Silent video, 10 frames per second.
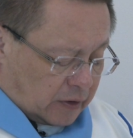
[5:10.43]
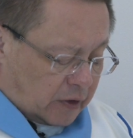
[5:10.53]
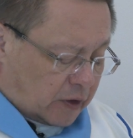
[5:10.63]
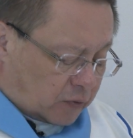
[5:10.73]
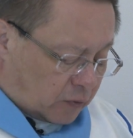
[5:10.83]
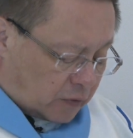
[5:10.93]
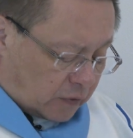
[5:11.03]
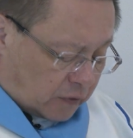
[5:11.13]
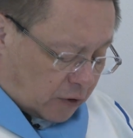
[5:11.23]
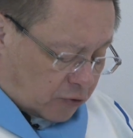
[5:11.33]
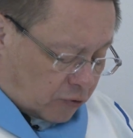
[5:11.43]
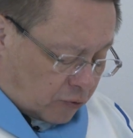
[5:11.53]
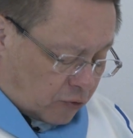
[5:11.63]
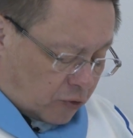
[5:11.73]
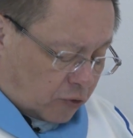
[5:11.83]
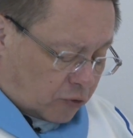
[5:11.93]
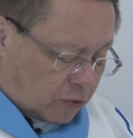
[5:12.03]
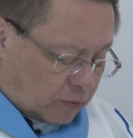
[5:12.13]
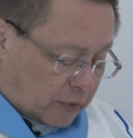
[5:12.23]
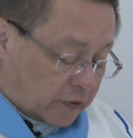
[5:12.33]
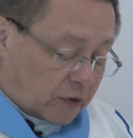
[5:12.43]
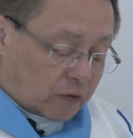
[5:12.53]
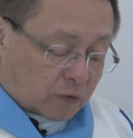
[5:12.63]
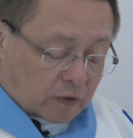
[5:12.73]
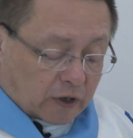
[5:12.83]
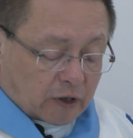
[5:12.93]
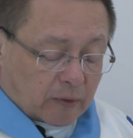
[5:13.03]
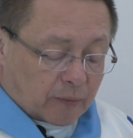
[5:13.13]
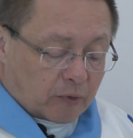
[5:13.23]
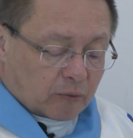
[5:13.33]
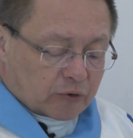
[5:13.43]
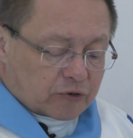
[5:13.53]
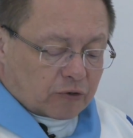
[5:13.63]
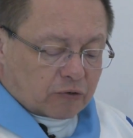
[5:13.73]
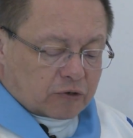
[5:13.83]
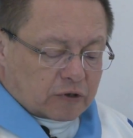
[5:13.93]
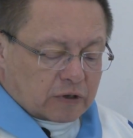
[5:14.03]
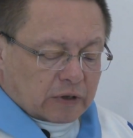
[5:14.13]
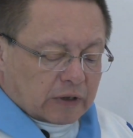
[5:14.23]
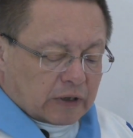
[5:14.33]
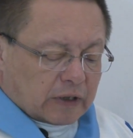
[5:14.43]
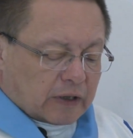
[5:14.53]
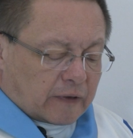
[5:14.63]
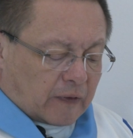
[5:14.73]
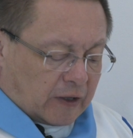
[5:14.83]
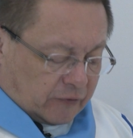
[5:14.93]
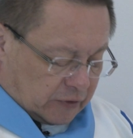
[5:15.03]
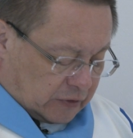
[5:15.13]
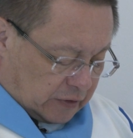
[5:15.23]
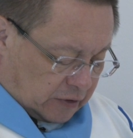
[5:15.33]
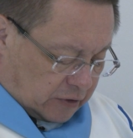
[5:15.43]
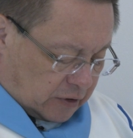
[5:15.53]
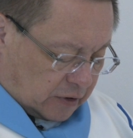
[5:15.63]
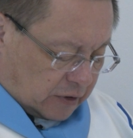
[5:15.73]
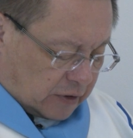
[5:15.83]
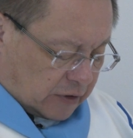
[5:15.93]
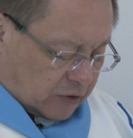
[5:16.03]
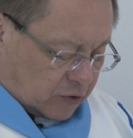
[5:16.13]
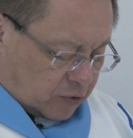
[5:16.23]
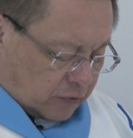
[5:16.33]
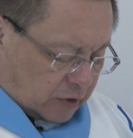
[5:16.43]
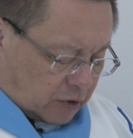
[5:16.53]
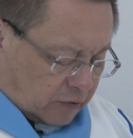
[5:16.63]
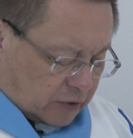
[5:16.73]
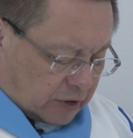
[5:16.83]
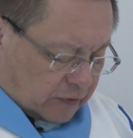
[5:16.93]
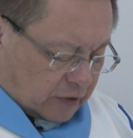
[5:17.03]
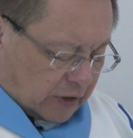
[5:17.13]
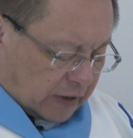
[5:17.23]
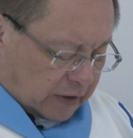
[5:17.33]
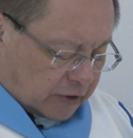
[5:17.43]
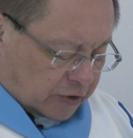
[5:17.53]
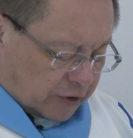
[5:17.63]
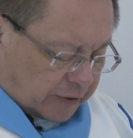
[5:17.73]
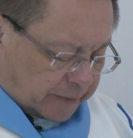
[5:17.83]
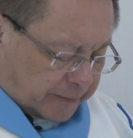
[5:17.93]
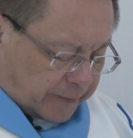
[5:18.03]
Jezus jest naszą drogą. Bez Jezusa nie ma pomyślności. Nawet jeśli człowiekowi się wydaje, że